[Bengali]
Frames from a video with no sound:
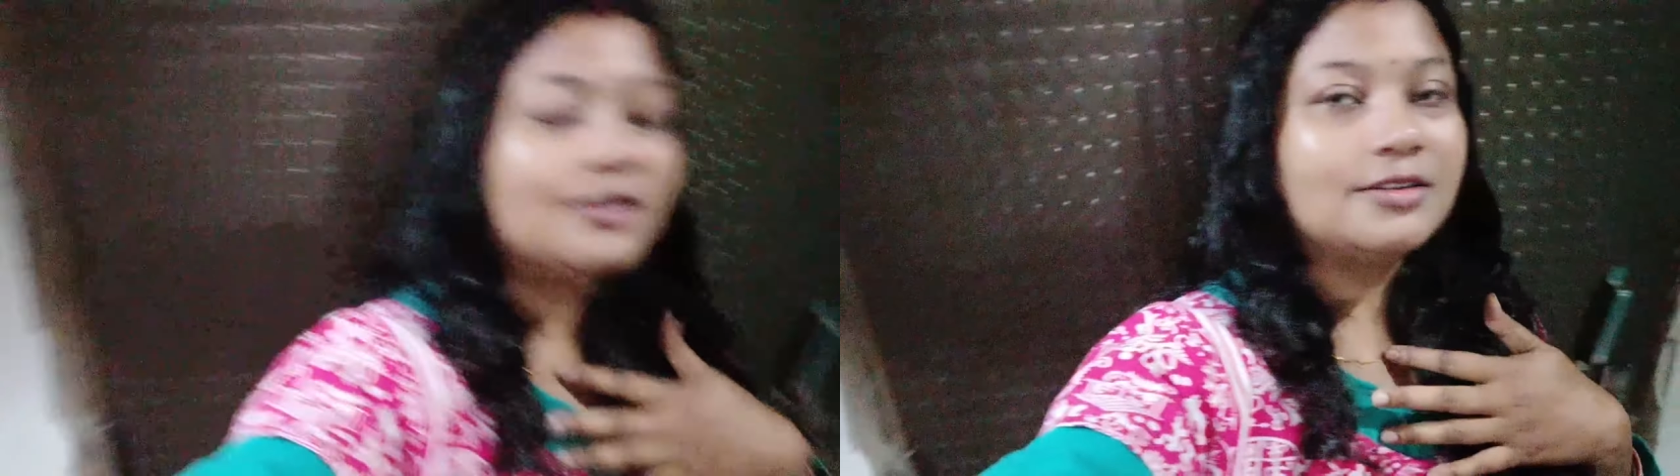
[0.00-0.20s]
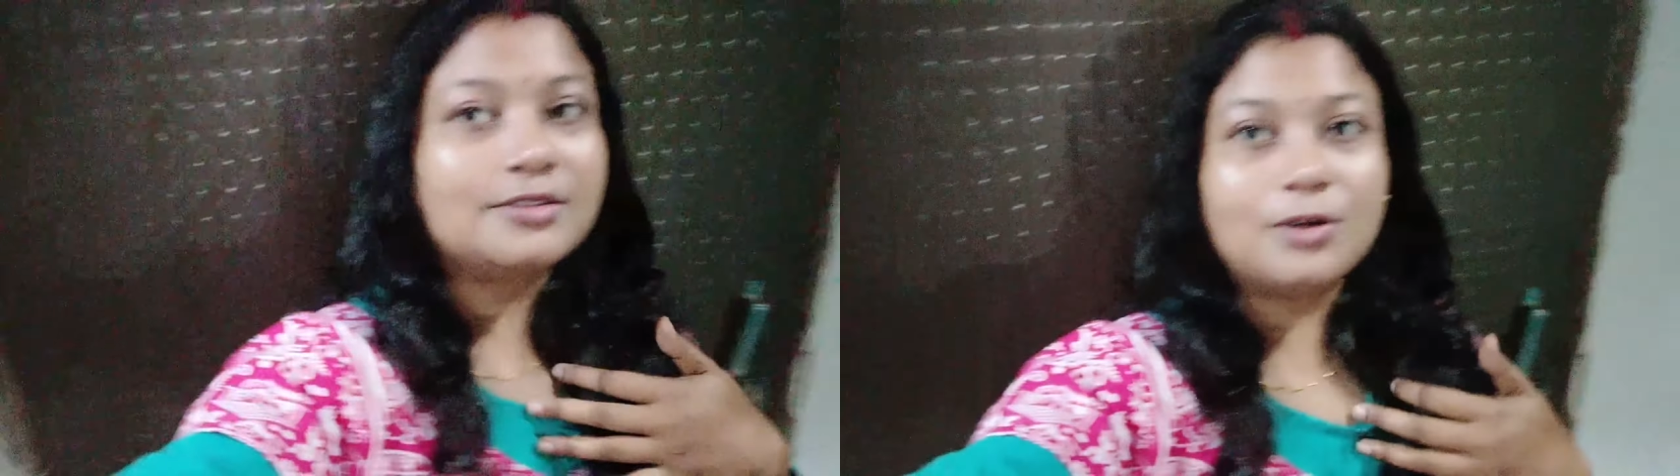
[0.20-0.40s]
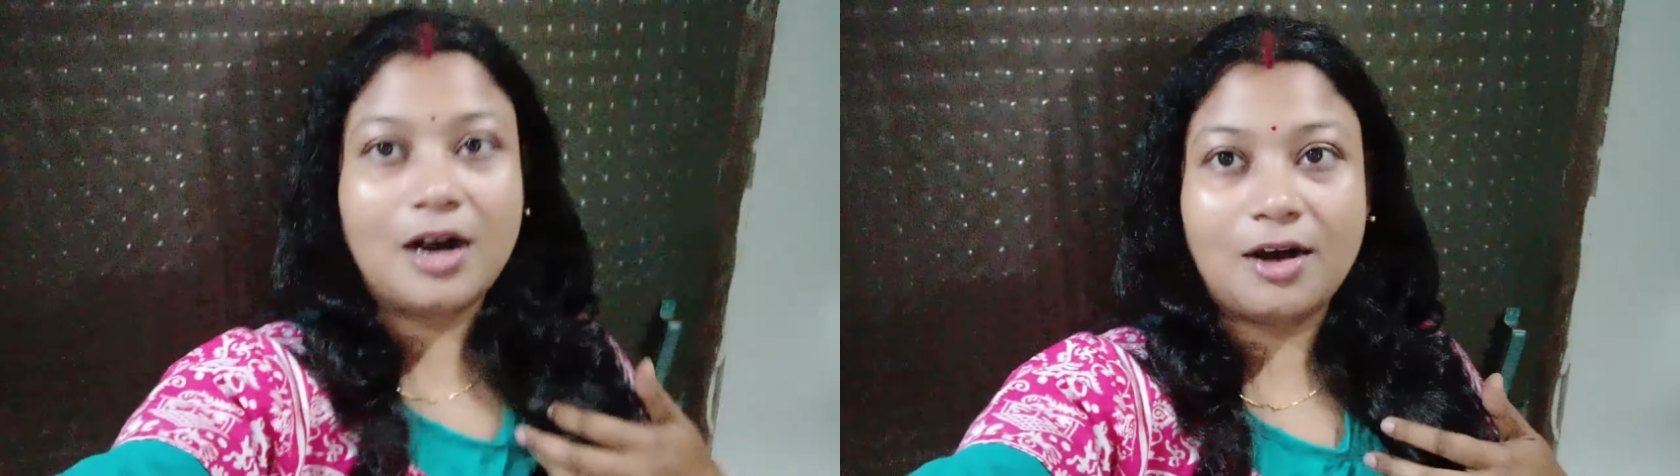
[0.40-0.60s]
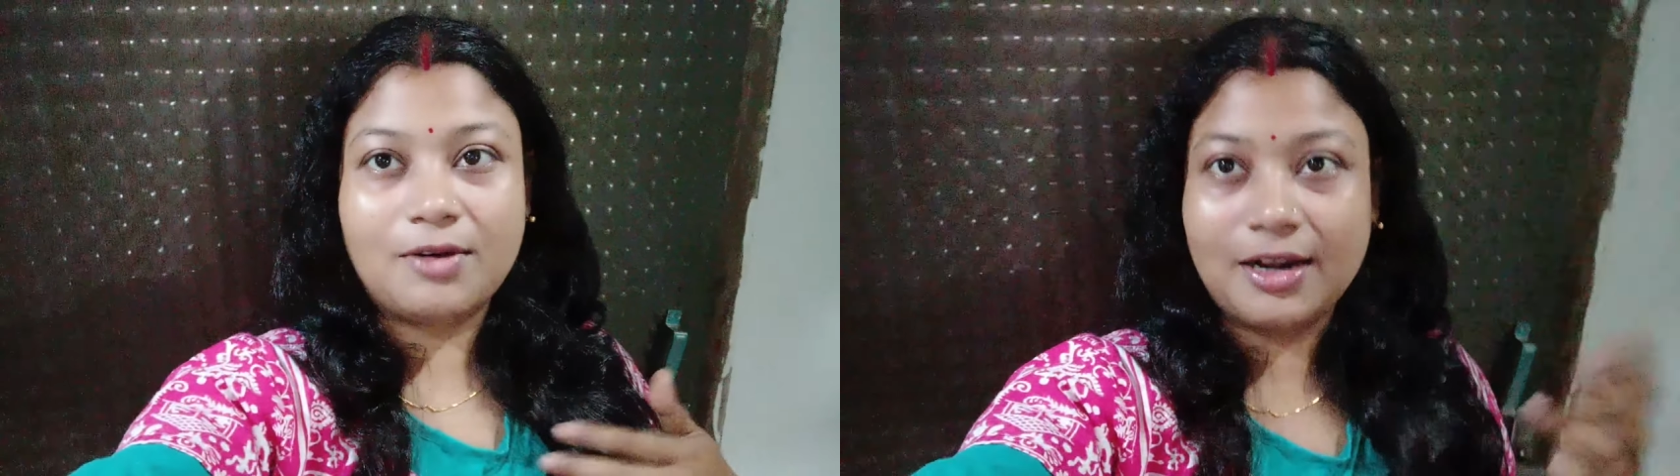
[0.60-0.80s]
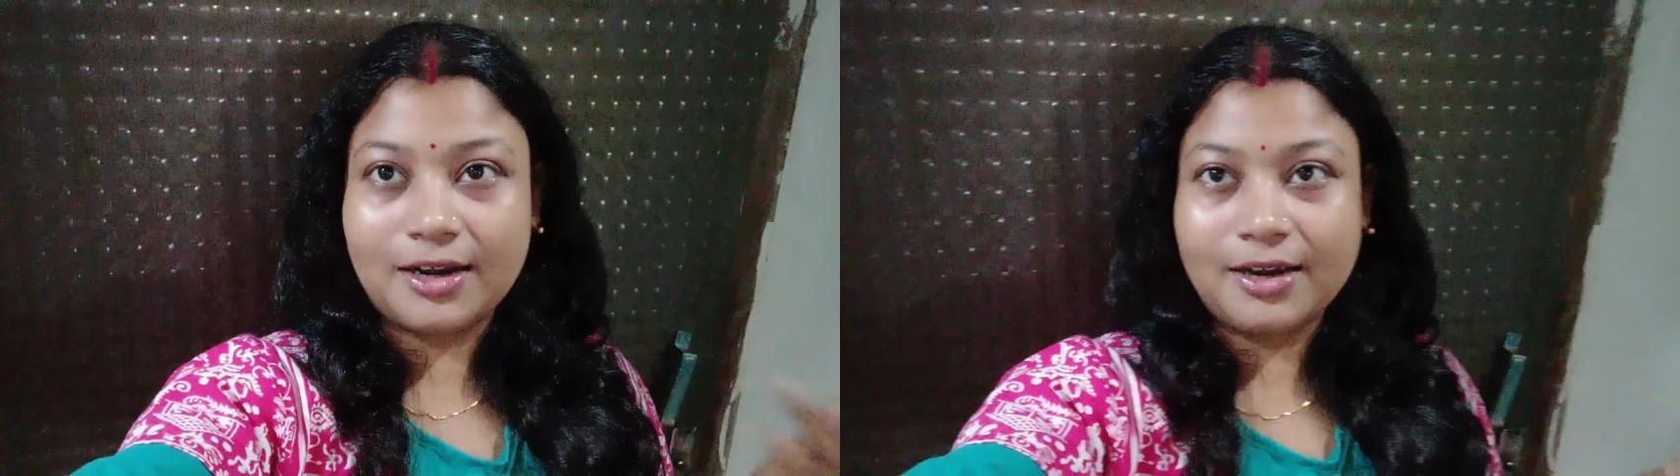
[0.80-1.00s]
তো
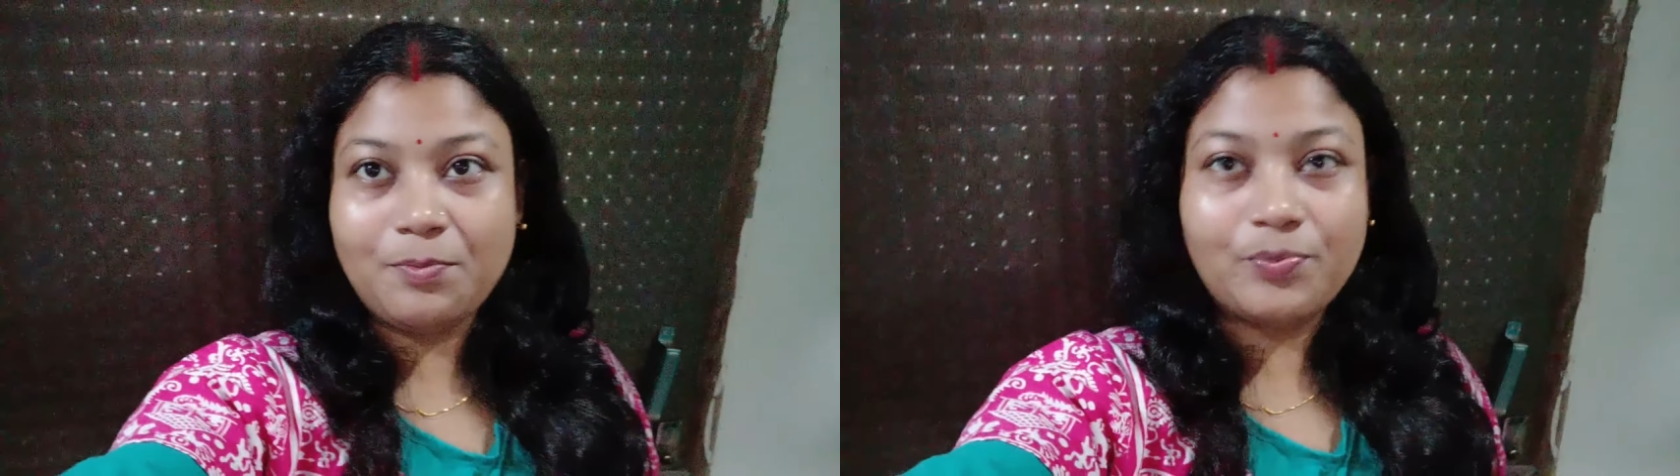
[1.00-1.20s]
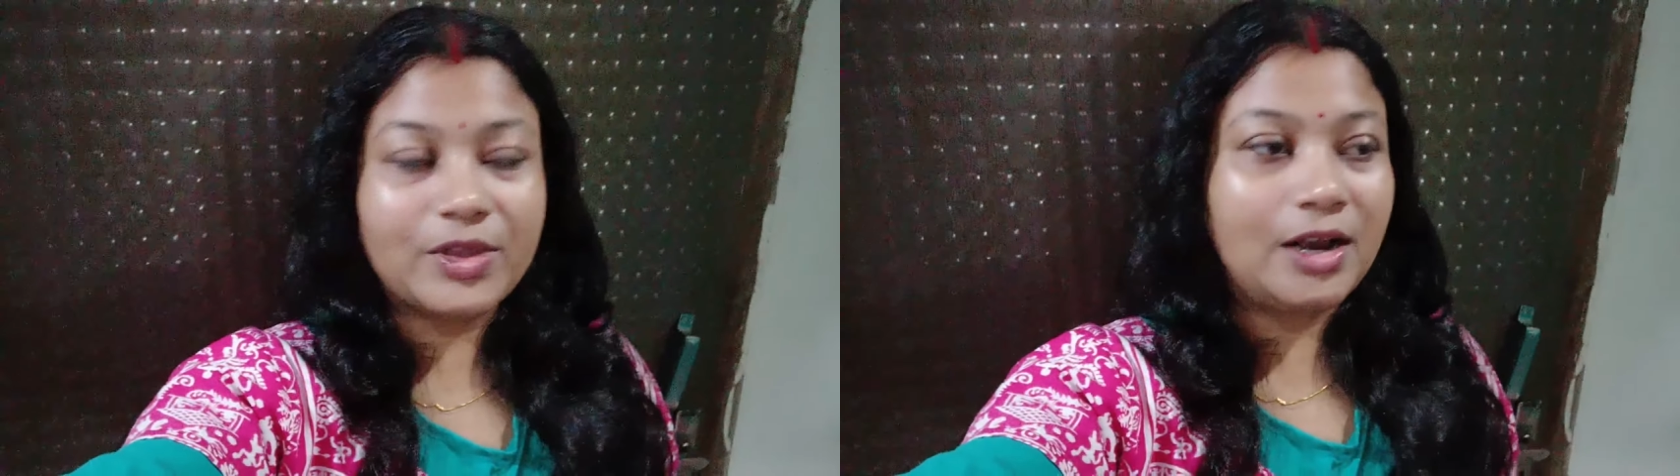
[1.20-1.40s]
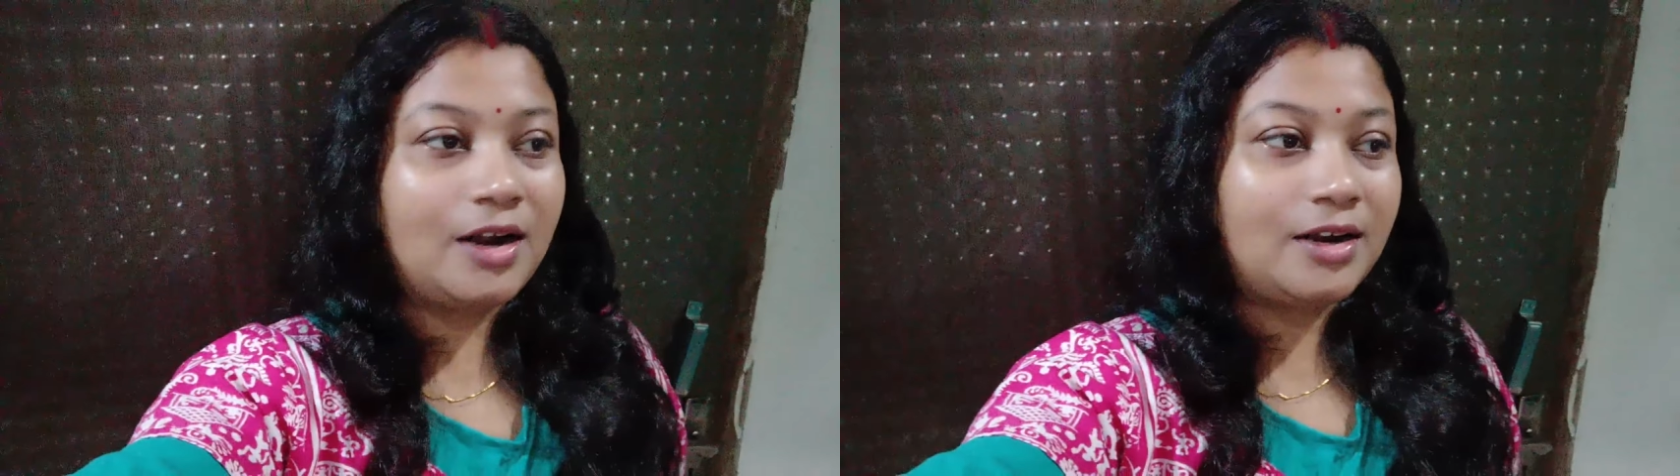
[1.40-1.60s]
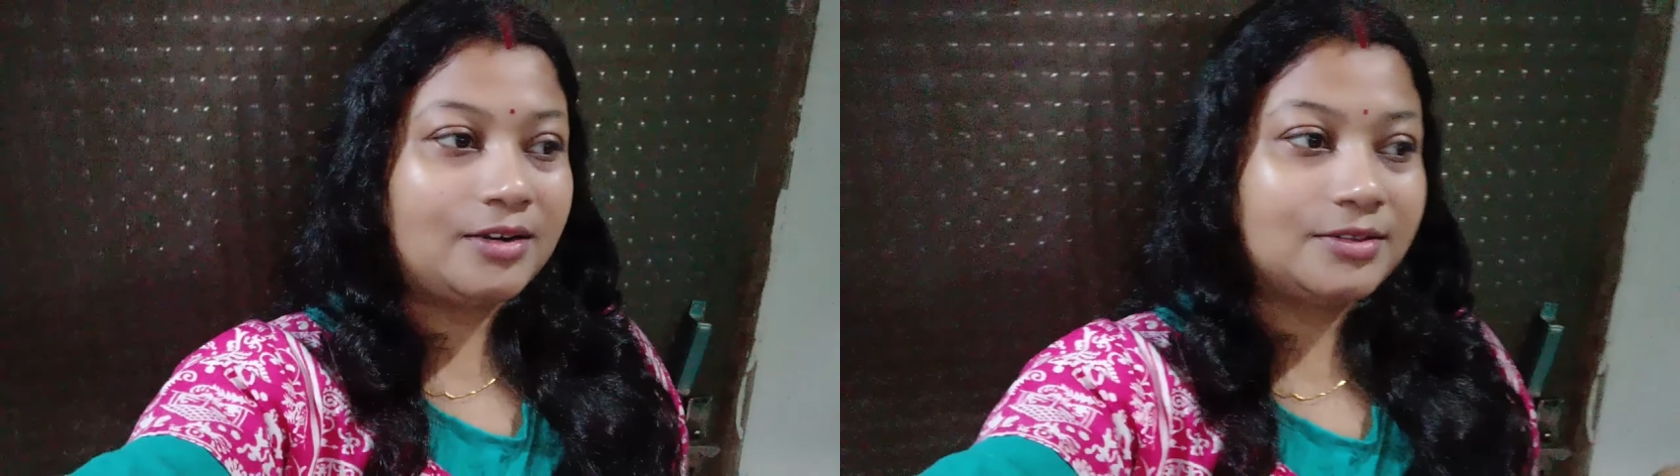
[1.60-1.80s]
হাওয়া লাগে আর